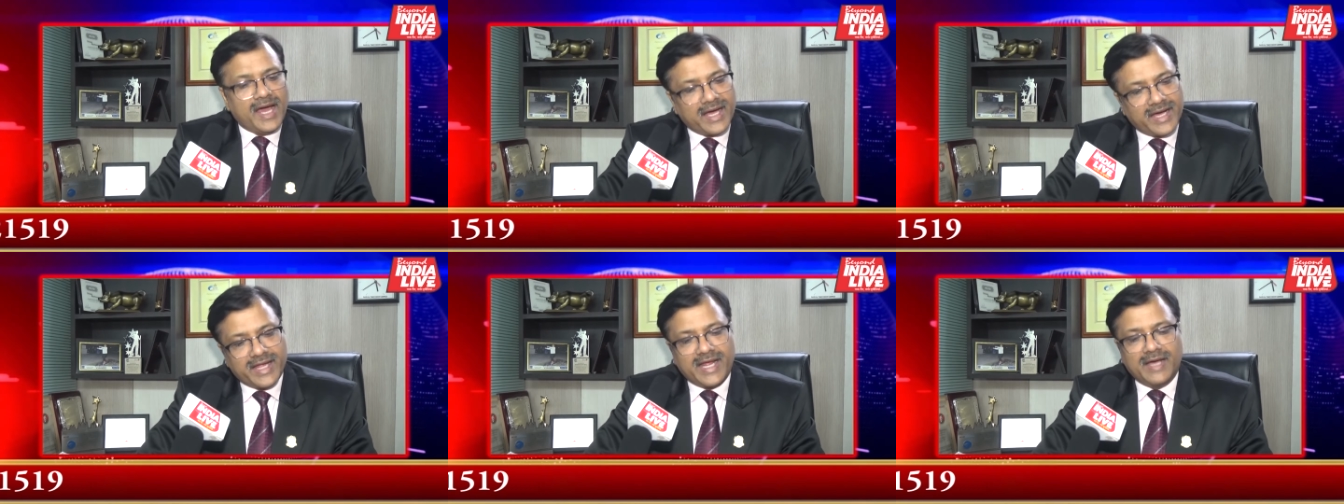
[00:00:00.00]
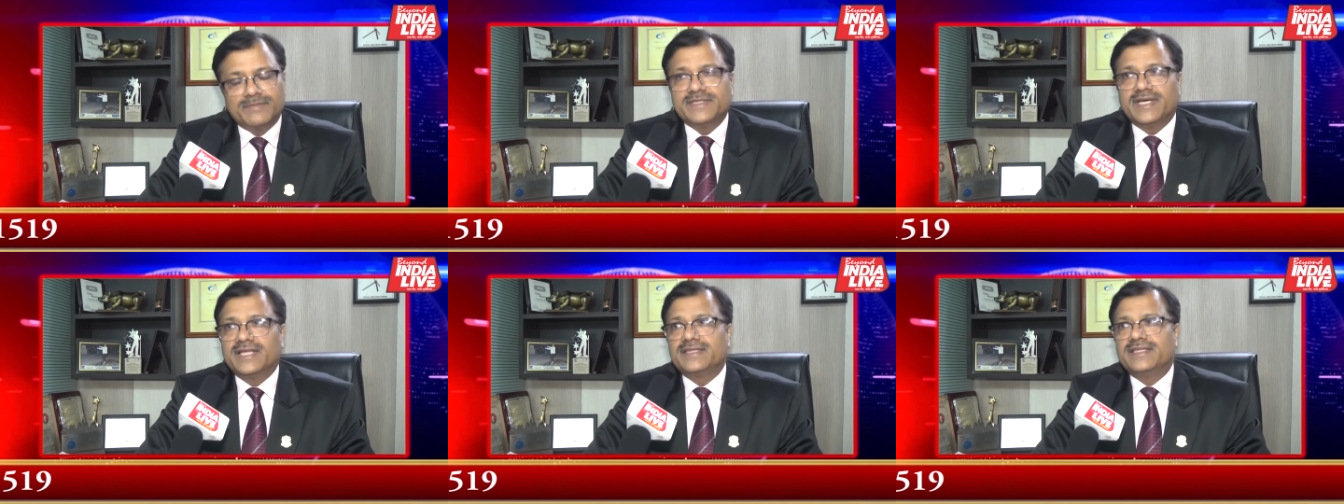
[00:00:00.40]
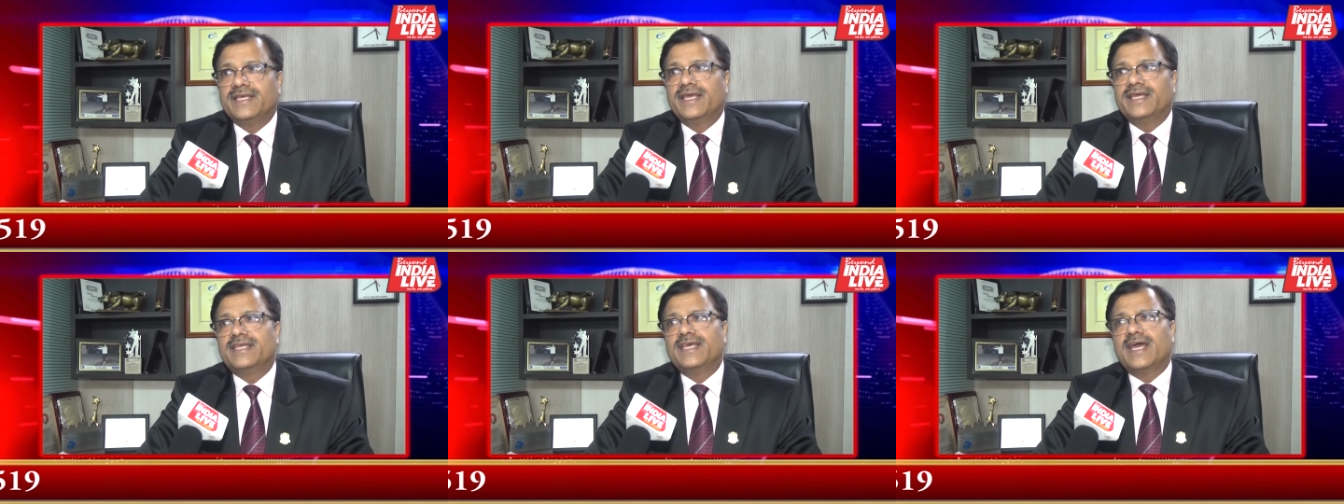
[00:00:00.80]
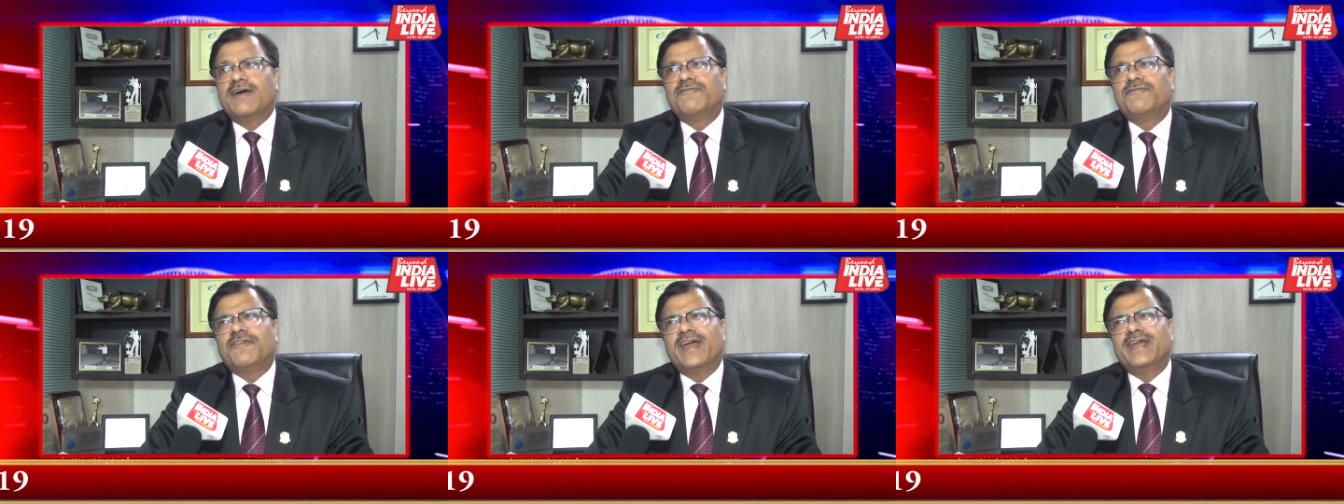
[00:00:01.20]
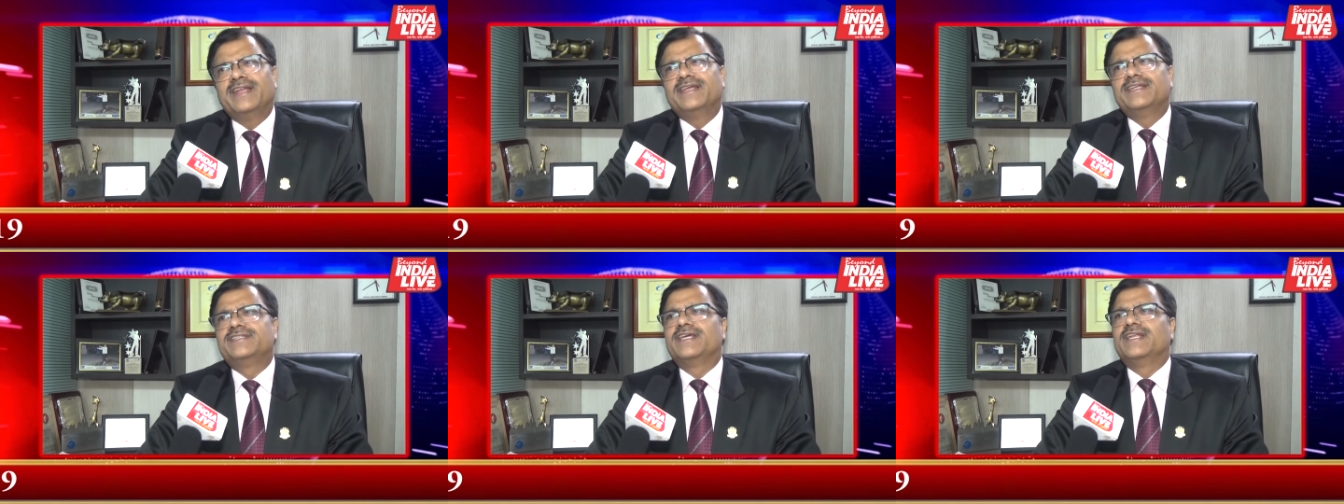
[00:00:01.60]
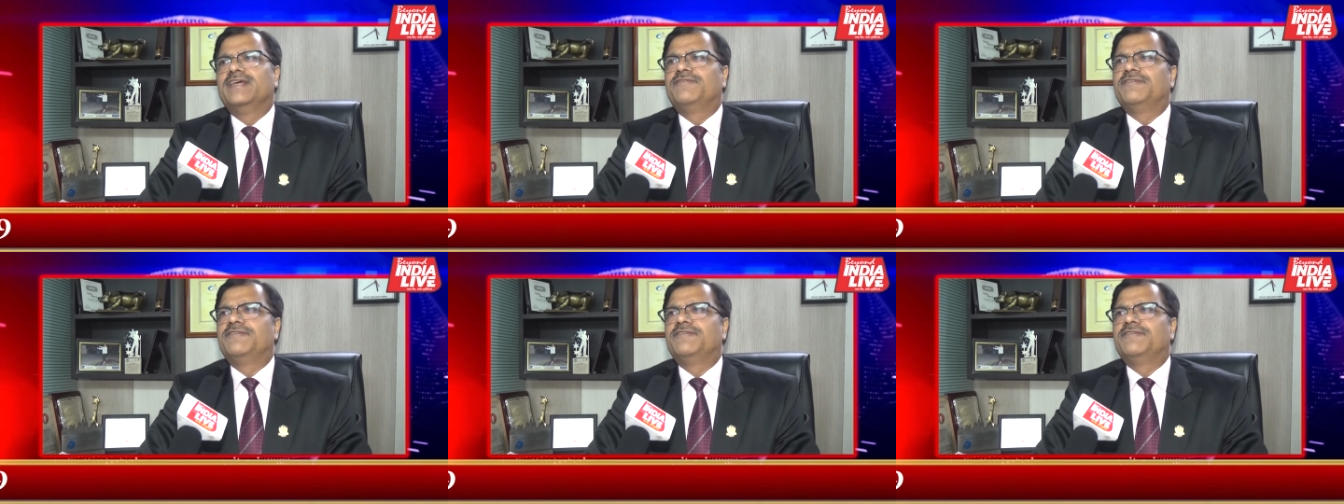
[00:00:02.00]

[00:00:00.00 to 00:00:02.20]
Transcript: अगर आप चाहते हैं कि आप फाइनेंशियली